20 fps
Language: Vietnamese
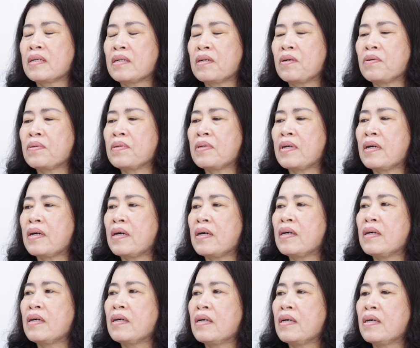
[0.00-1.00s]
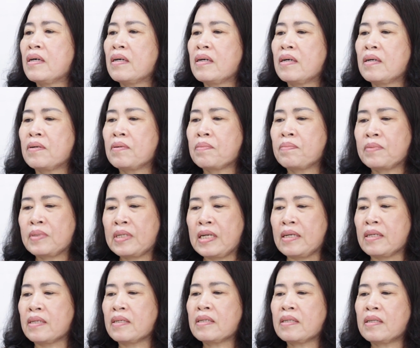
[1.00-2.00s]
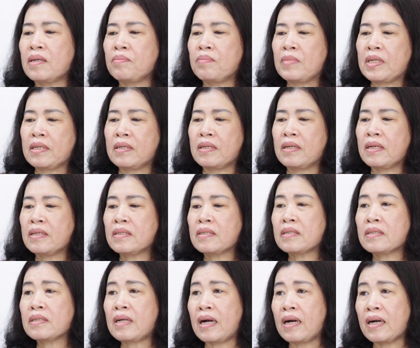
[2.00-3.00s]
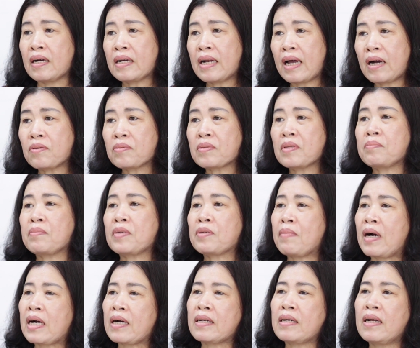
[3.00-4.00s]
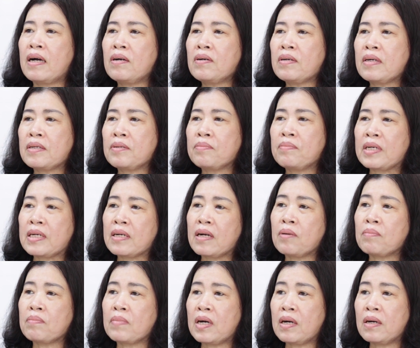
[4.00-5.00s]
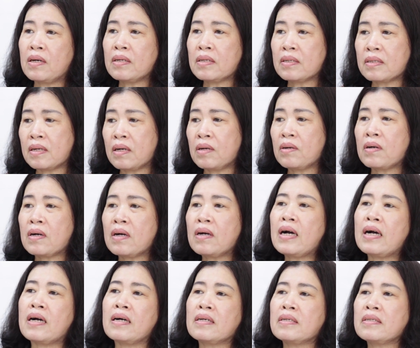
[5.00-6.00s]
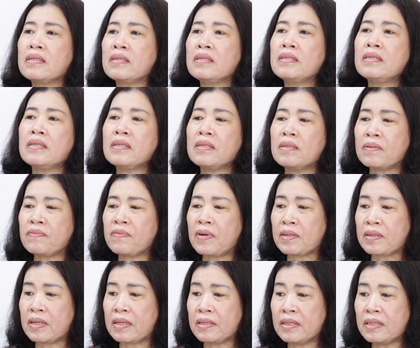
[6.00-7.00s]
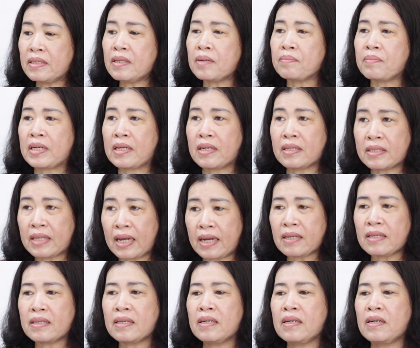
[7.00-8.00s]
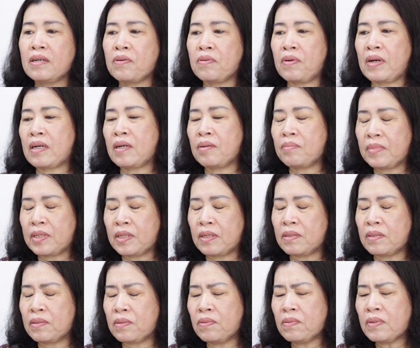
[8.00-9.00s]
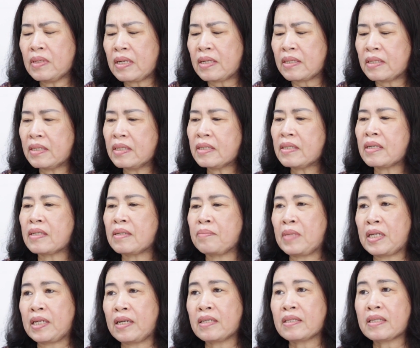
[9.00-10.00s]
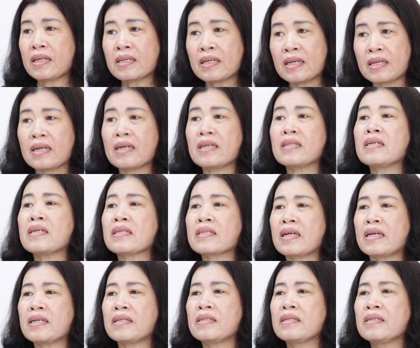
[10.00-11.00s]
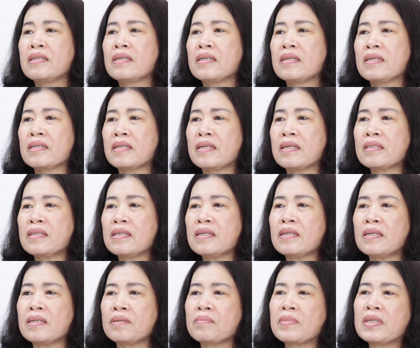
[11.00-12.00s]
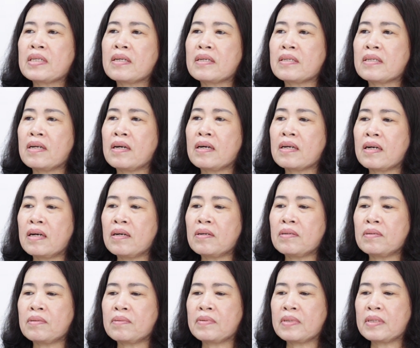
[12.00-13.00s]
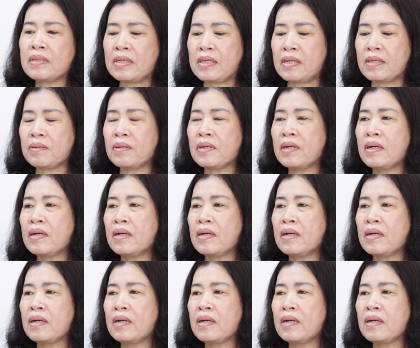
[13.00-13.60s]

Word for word: Rồi à, à, điện thì mình nên ở đâu thì mình bật ở đó, khi mình không có không có ở dưới phần nhà dưới thì mình nên tắt, hoặc là mình xuống nhà dưới thì mình nên tắt điện ở nhà trên để tiết kiệm cái thời gian đó của điện.